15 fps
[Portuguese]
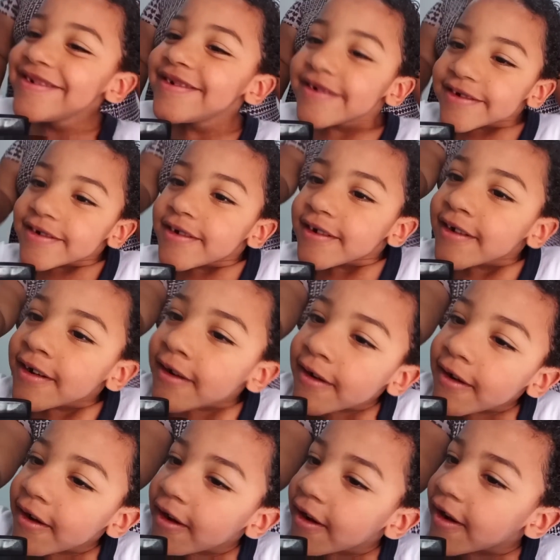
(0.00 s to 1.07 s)
Vou mostrar o look,
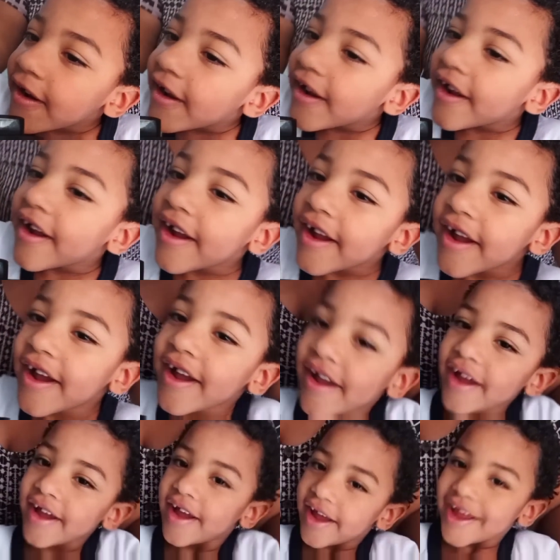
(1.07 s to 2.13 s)
pessoal. Vamos mostrar o
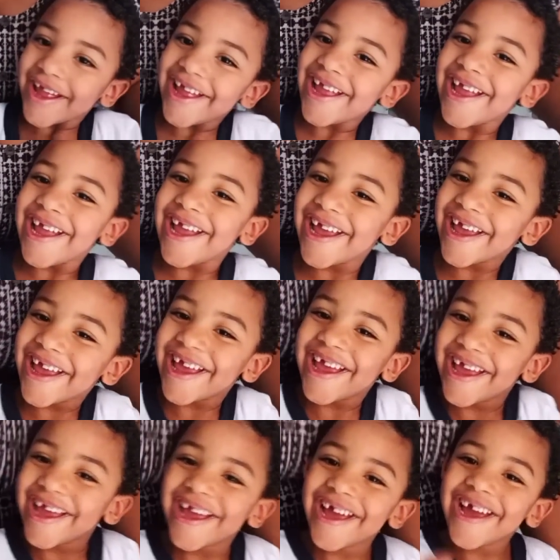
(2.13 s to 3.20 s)
look, vamos mostrar o look.
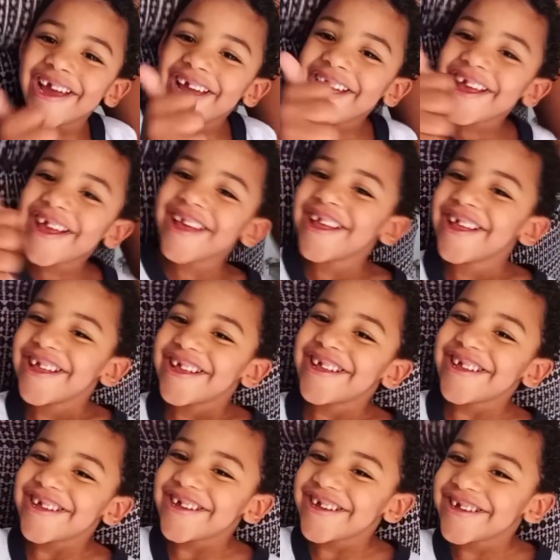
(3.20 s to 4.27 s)
Você
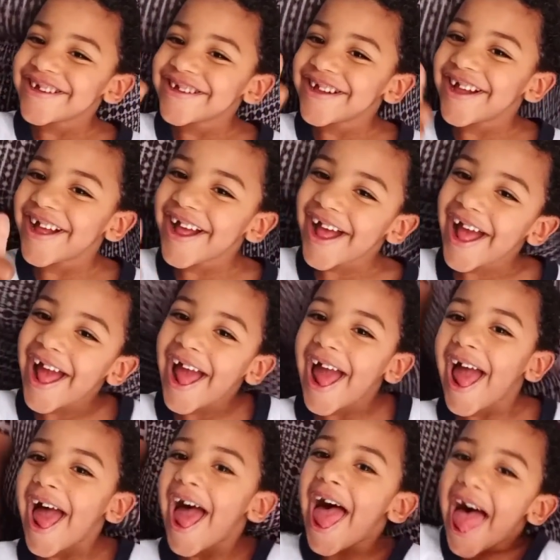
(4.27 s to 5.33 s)
segurando a bolsa aqui, ó.
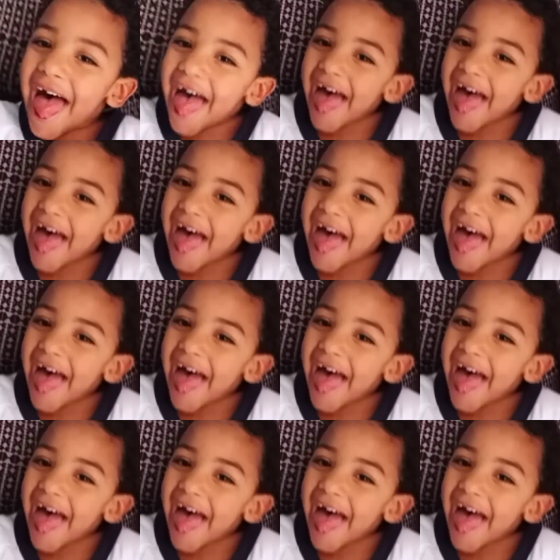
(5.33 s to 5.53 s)
Vem.